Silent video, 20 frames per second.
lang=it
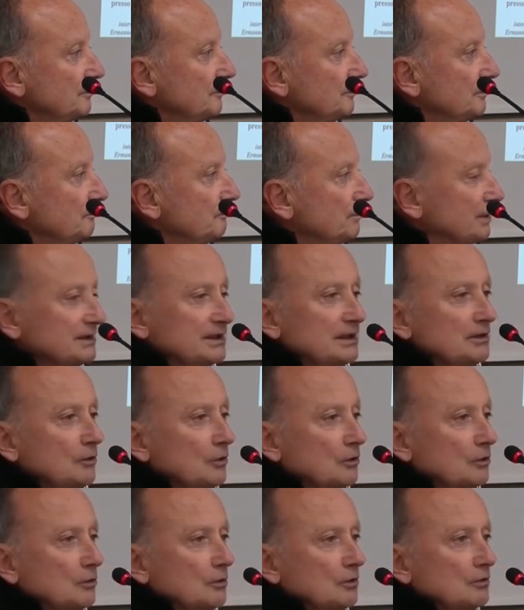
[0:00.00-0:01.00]
perché
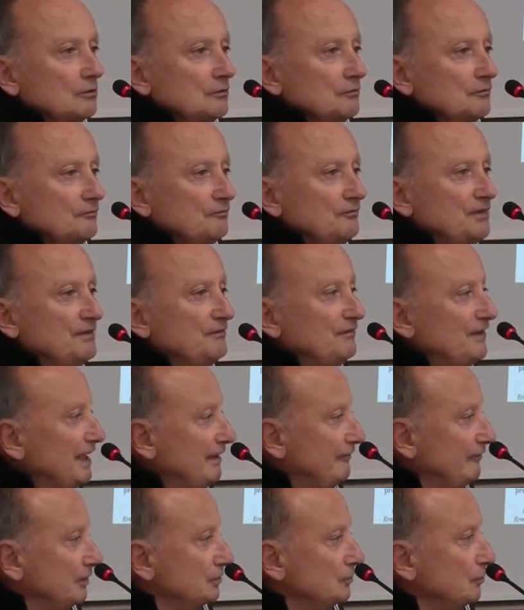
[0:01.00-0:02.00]
loro
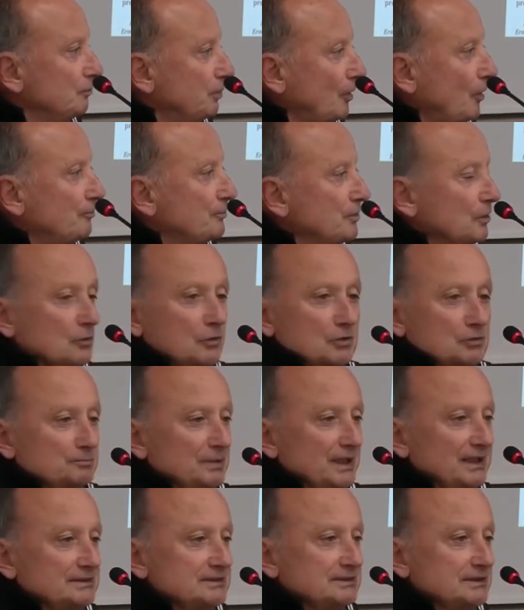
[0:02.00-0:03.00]
vivevano proprio
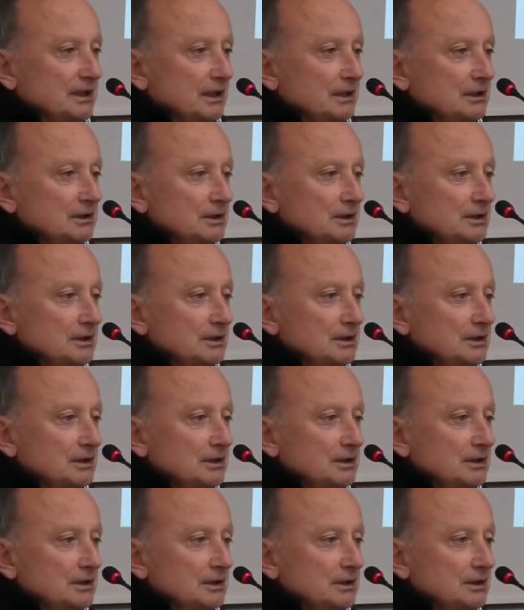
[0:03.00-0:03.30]
Corbetta.